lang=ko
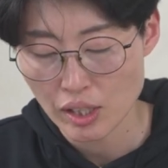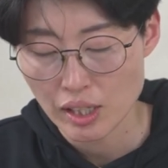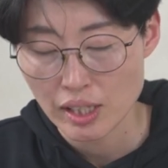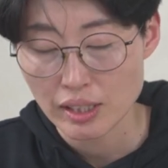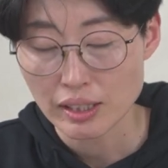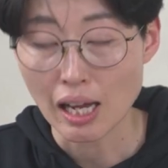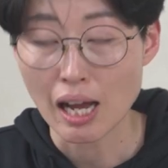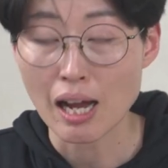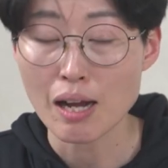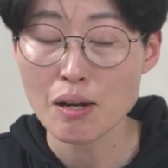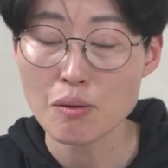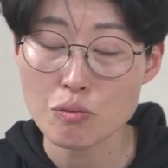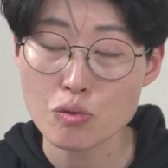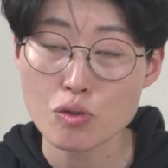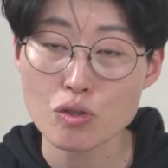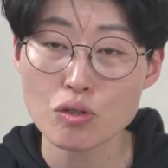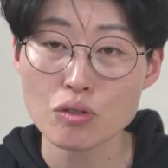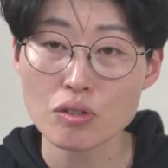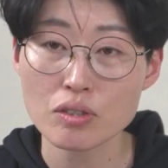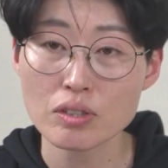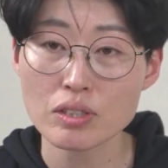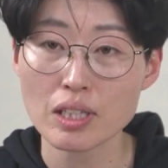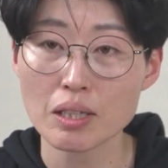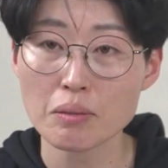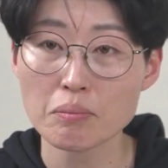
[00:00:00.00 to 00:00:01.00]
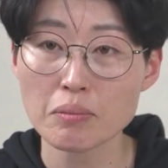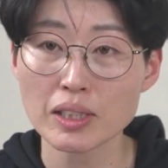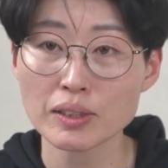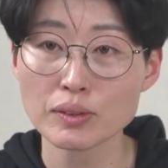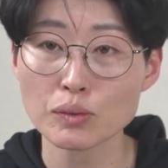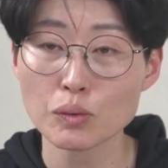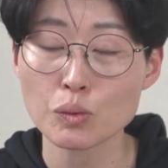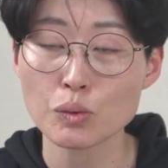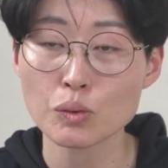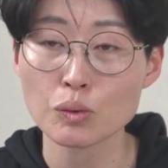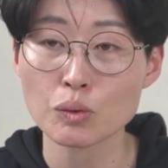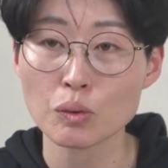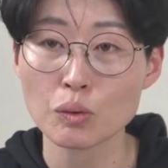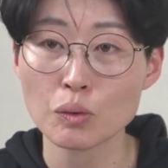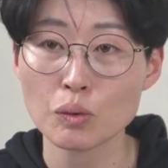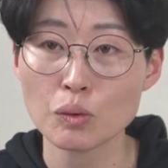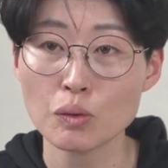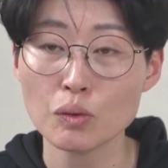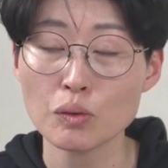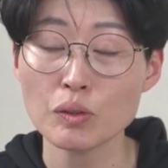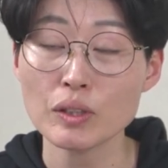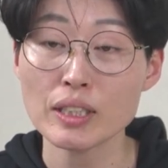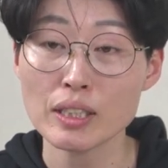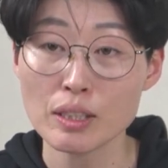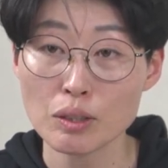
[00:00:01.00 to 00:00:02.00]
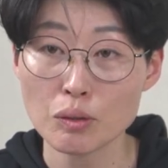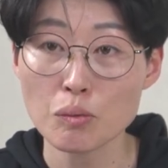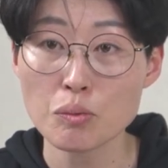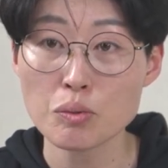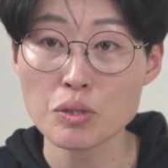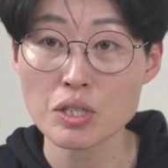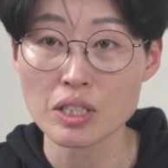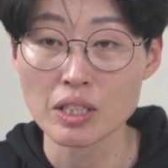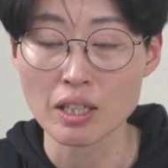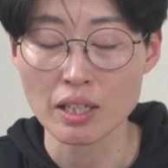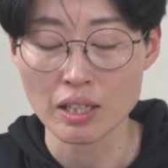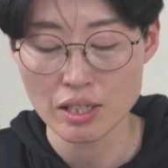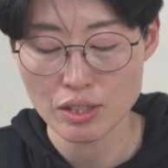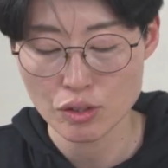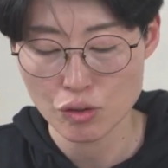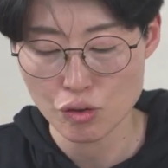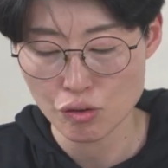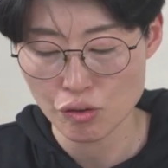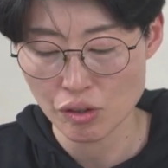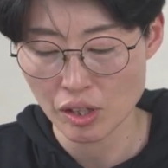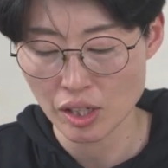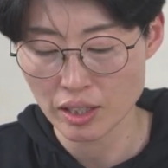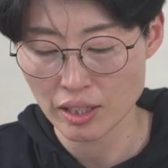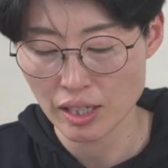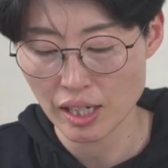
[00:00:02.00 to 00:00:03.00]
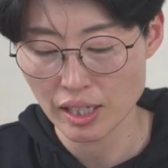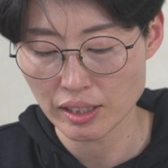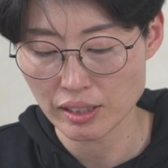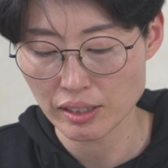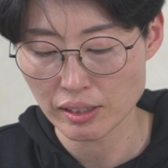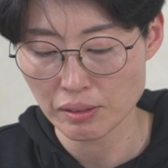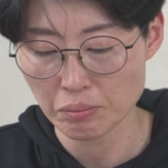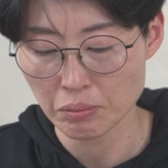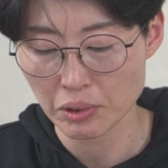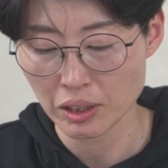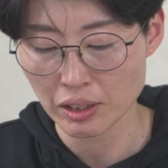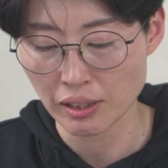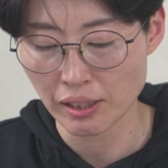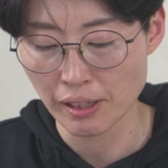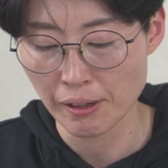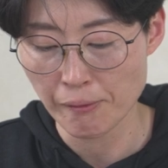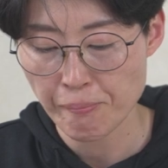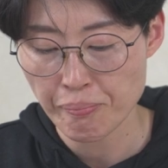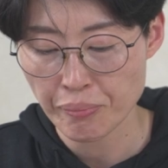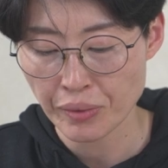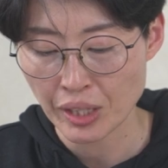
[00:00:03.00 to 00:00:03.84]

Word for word: 다음 주는 생방송으로 7시에 중계를 하겠습니다.